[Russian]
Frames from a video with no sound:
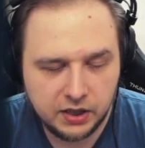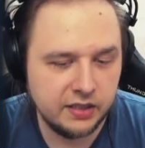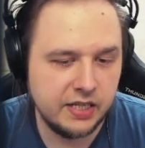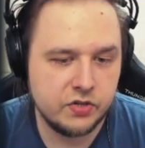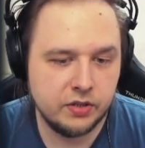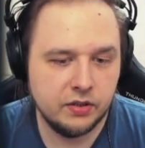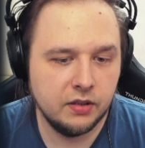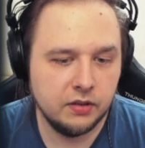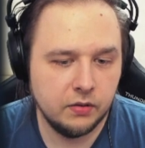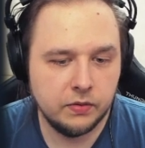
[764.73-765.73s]
или
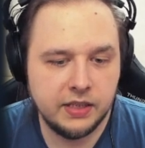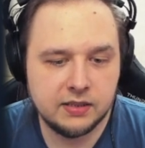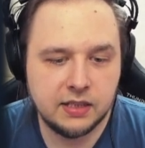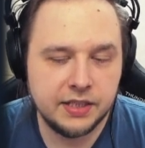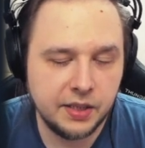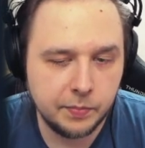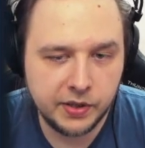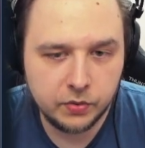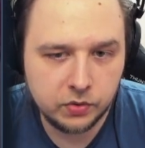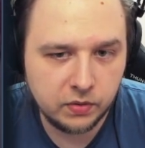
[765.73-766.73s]
даже, ну, если они
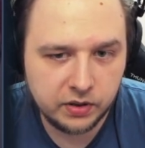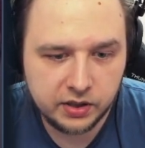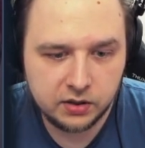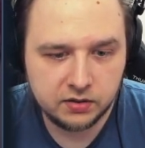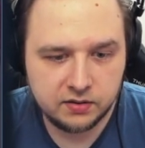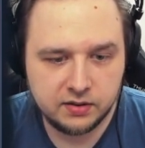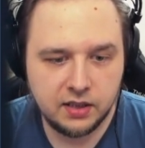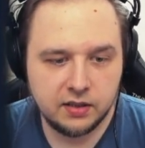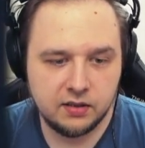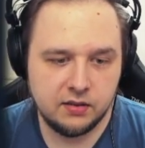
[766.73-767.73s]
придут, то они
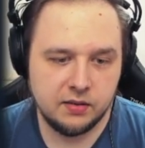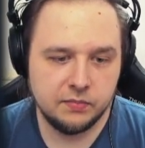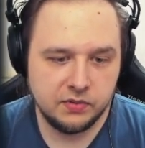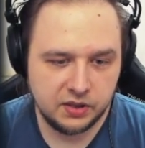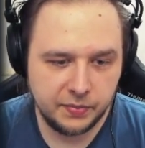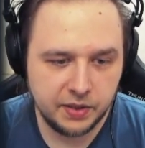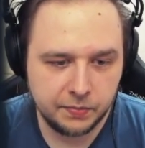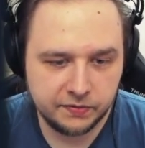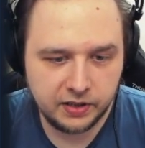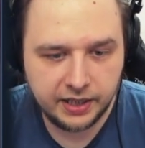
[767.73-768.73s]
сильно там тебе не
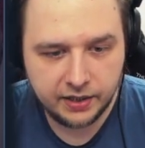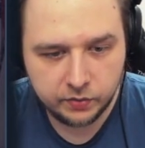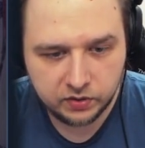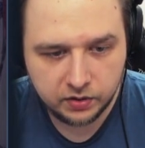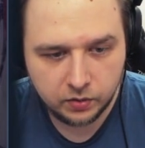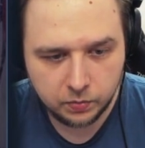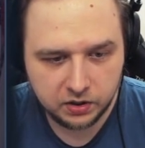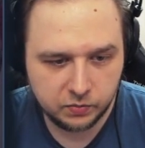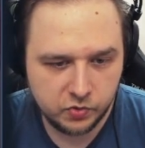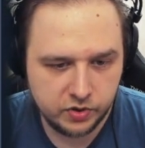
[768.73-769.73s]
повлияют на игру,
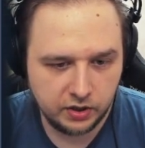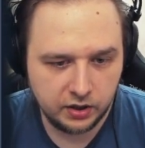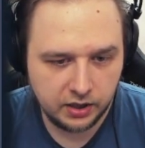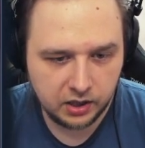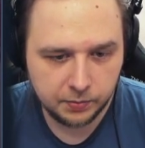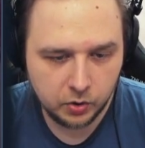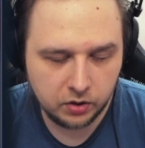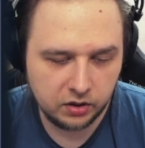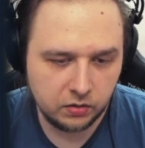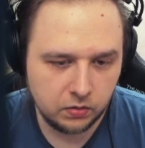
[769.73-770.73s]
потому что их не так
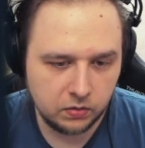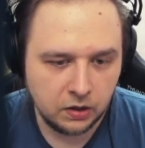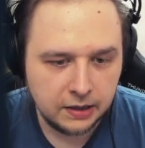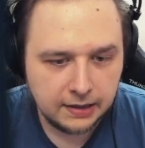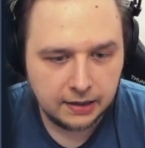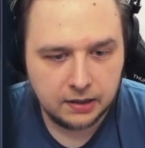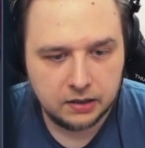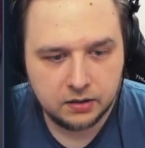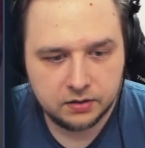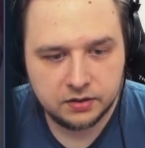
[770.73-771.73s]
много, но
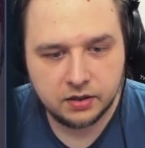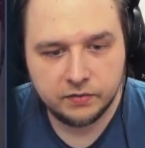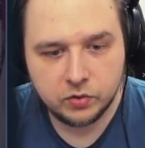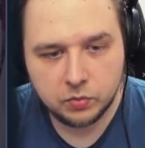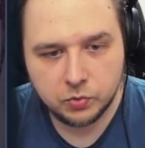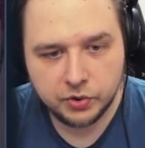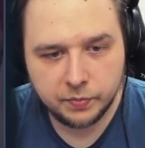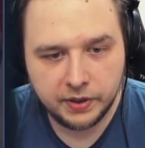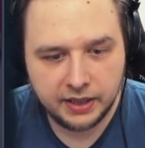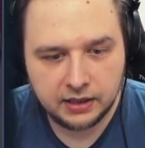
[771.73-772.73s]
а, все равно
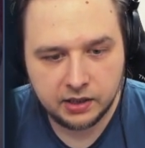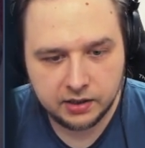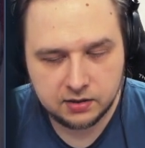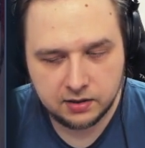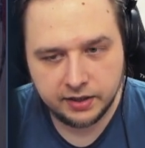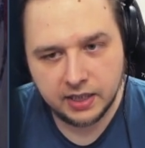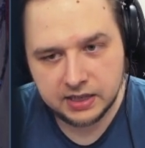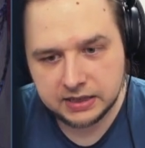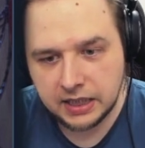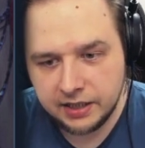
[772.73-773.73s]
будет приятно, если
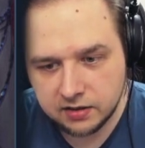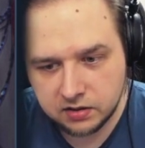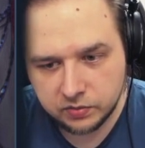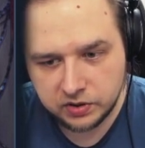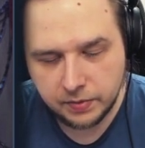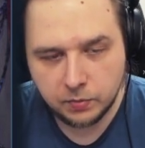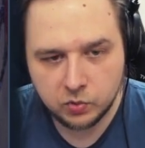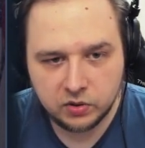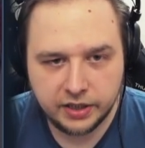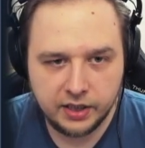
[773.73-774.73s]
игра затянется, и у тебя
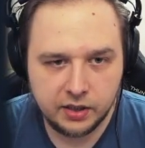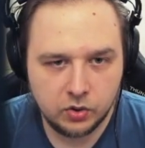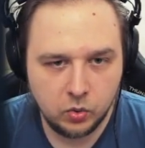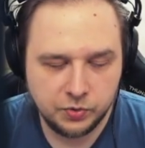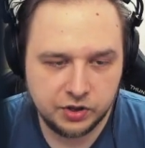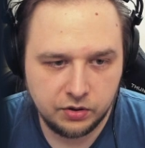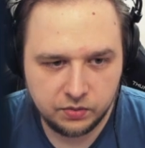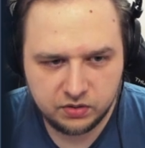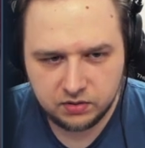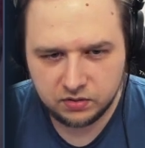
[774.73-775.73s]
будут какие-то опции.
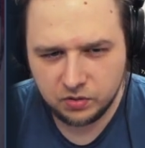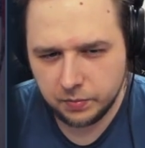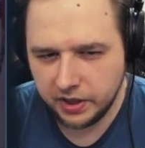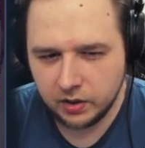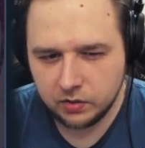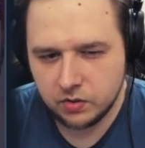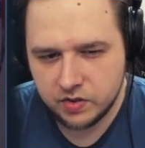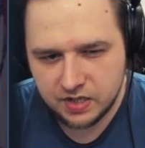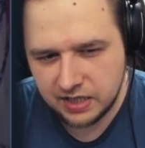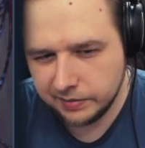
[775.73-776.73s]
То есть зомби колоды
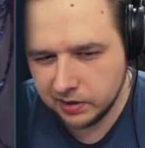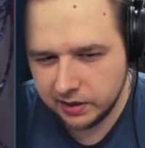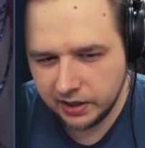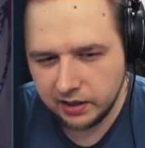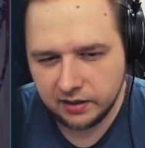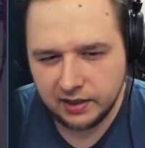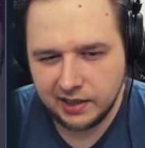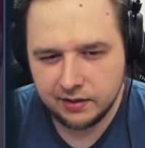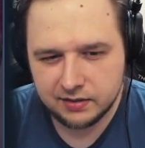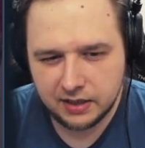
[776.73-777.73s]
тоже, на самом деле, какие-то
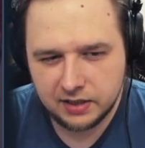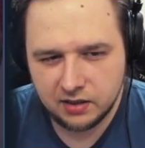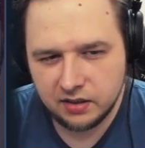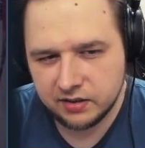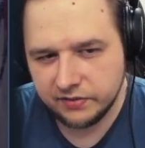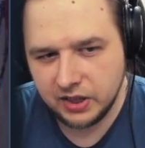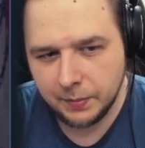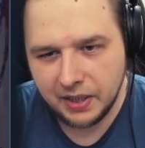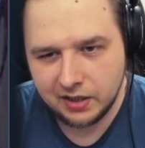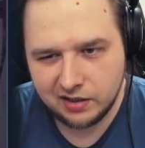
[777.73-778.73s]
такие, знаете, это не
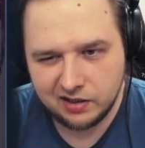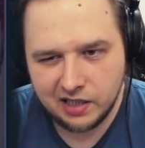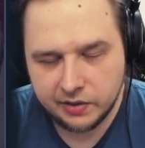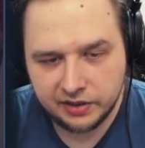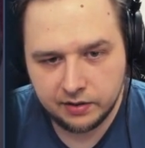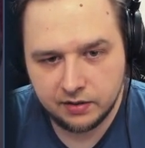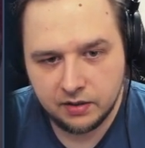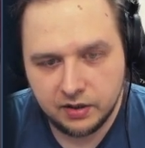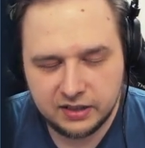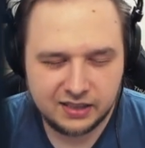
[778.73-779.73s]
совсем агро, это
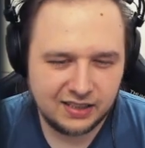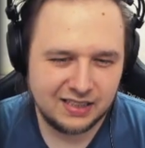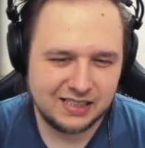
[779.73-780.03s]
какое-то... Ну, то есть это